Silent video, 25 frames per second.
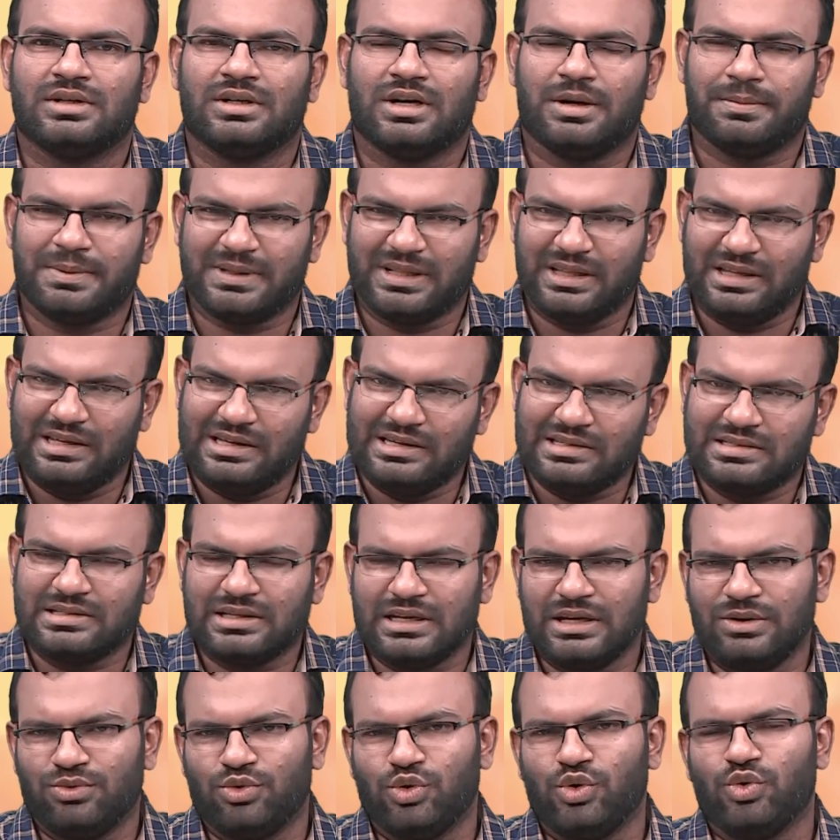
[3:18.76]
அப்போ இந்த
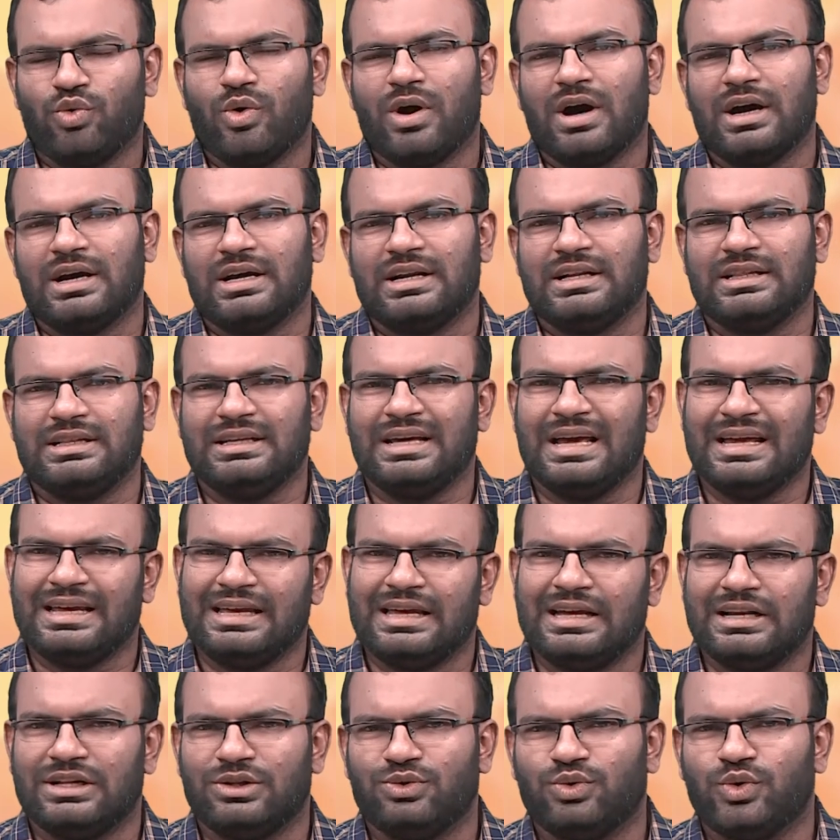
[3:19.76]
இசை உருவாகிறது
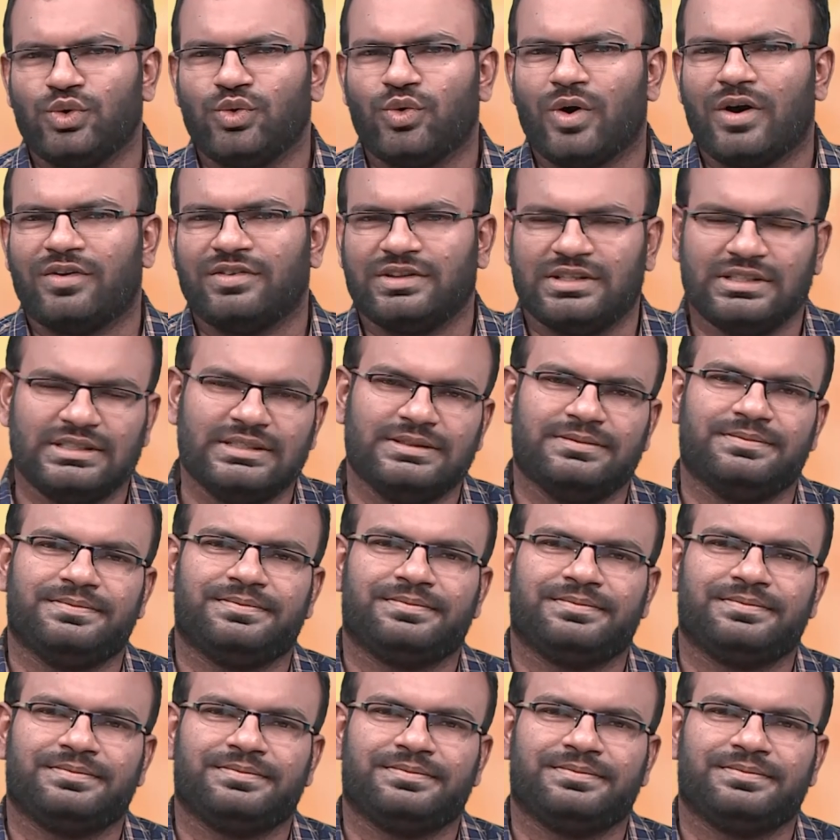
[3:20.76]
எங்கேருந்து உருவாகுது